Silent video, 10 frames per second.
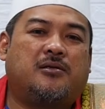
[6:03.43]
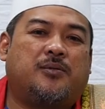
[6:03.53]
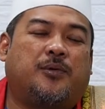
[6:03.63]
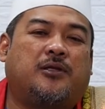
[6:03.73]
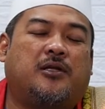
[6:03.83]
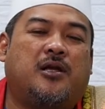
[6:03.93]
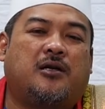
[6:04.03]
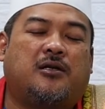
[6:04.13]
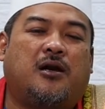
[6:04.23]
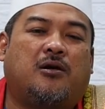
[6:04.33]
seperti
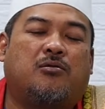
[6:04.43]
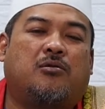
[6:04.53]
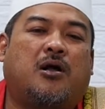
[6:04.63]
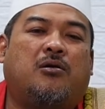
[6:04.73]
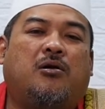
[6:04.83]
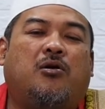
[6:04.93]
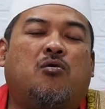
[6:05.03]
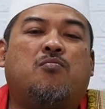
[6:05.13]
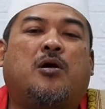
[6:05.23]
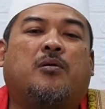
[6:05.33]
yang dilakukan oleh
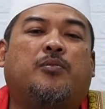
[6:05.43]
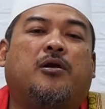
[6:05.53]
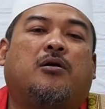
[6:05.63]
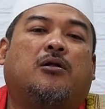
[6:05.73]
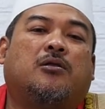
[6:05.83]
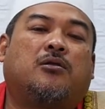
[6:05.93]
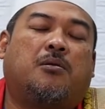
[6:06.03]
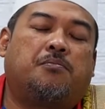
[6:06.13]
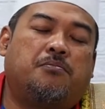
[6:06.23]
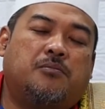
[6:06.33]
Umar bin
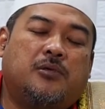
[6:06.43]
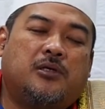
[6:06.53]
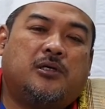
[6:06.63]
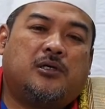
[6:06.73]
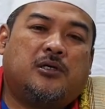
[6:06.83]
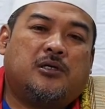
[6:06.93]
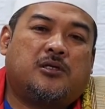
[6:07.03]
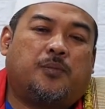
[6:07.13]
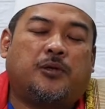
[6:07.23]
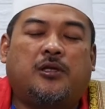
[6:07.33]
Khattab,
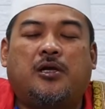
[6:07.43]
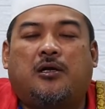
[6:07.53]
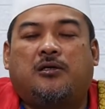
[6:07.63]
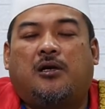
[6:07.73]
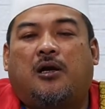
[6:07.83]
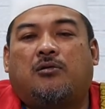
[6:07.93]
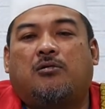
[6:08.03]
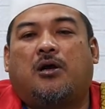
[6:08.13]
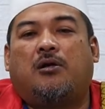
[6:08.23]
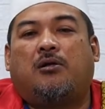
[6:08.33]
seperti yang
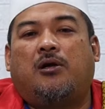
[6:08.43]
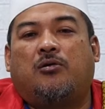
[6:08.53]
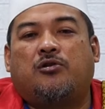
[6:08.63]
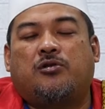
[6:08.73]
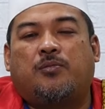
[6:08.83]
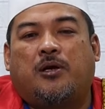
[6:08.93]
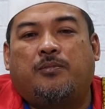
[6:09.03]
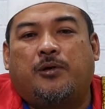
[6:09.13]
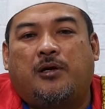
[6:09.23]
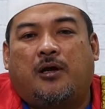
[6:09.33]
dilakukan oleh
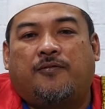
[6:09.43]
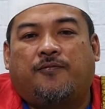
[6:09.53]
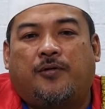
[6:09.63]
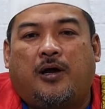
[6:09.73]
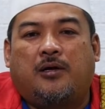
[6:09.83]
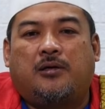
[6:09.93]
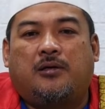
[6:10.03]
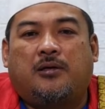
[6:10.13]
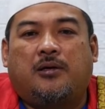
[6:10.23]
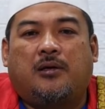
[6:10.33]
Utsman bin Affan,
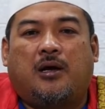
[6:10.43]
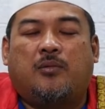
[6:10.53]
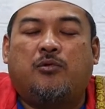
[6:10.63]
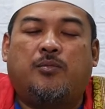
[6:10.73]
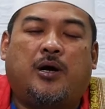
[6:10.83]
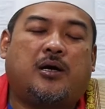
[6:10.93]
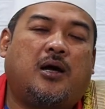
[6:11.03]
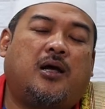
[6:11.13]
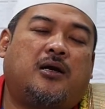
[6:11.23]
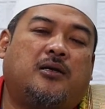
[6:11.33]
Abu
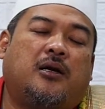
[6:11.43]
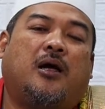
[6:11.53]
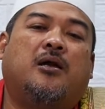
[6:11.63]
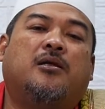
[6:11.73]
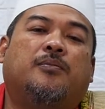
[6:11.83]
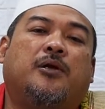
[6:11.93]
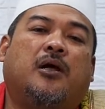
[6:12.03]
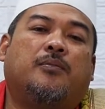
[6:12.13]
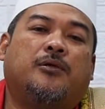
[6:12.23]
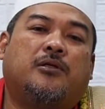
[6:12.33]
Bakar dan Ali
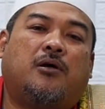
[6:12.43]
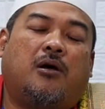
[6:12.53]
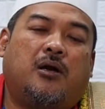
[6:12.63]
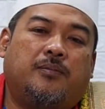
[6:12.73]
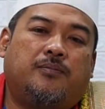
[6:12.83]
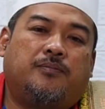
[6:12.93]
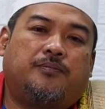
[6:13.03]
bin Abi Thalib.